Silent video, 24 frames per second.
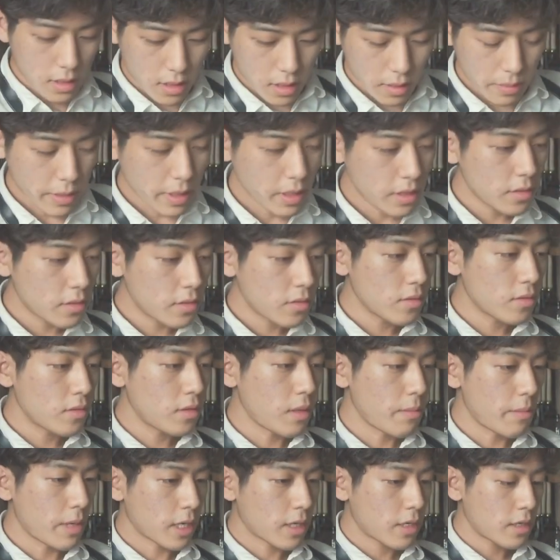ベルトのね
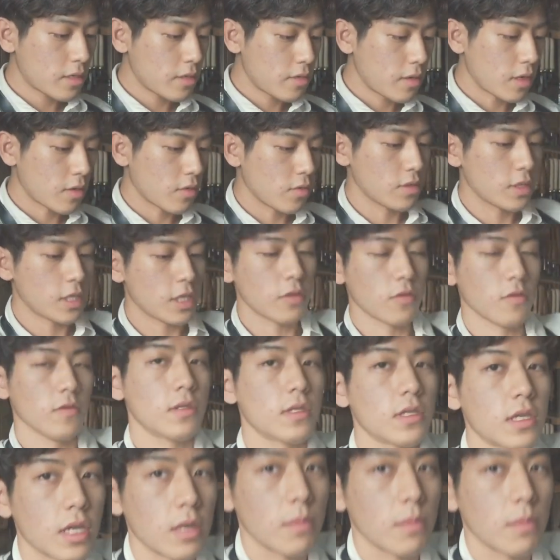バックルはこんなのを使い